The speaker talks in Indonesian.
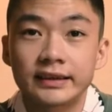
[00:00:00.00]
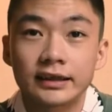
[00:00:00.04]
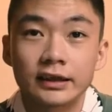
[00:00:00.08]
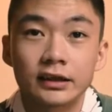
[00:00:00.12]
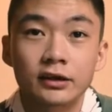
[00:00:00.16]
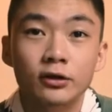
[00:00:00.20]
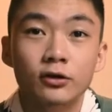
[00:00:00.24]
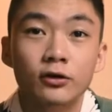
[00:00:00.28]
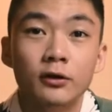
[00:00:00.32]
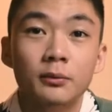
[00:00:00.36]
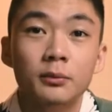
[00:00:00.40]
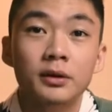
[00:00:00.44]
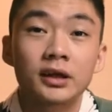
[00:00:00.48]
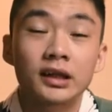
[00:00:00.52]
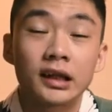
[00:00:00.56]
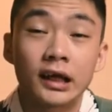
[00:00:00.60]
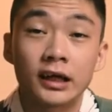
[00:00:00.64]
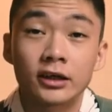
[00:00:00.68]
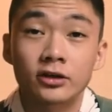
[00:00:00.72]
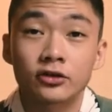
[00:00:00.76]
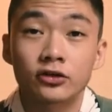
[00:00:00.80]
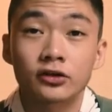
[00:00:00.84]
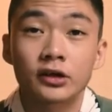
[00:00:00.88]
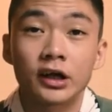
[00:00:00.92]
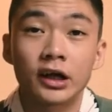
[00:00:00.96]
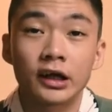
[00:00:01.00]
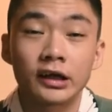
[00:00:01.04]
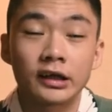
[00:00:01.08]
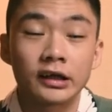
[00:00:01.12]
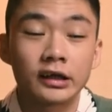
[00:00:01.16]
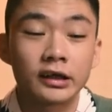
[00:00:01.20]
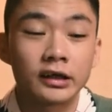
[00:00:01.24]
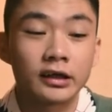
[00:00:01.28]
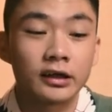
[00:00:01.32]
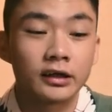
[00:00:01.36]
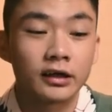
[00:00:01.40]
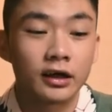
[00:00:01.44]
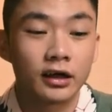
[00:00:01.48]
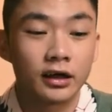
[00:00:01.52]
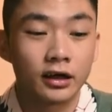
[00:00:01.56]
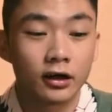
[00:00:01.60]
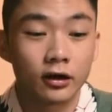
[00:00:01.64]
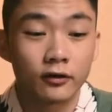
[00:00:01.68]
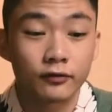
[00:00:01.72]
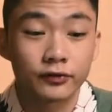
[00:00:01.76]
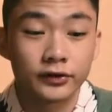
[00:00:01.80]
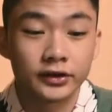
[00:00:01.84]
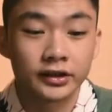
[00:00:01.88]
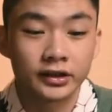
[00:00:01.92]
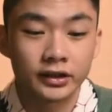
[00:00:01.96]
ini gue beli langsung dari
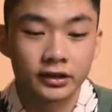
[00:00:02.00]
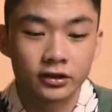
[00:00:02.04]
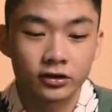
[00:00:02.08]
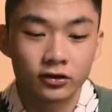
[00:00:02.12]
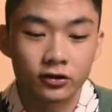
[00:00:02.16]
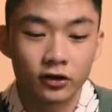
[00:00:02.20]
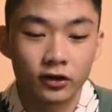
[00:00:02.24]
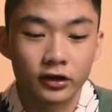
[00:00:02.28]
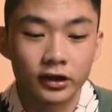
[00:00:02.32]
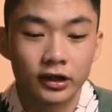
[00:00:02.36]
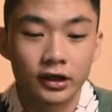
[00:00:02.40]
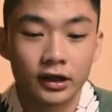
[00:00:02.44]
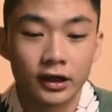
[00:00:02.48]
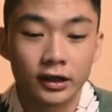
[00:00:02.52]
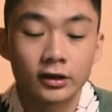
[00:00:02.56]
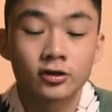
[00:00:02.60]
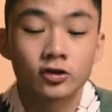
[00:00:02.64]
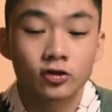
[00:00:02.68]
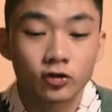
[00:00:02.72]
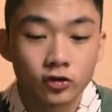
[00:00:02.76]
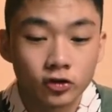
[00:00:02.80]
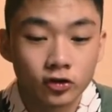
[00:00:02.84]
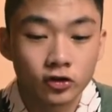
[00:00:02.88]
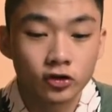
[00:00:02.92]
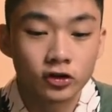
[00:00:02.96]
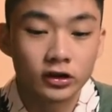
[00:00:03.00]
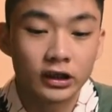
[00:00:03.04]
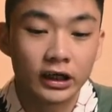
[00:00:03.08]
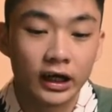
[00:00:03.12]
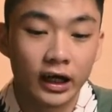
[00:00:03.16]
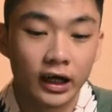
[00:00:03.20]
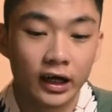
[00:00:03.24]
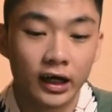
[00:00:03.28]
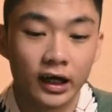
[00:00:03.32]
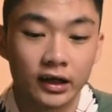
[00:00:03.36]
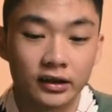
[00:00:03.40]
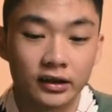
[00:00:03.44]
uh, official skornya Rexus dengan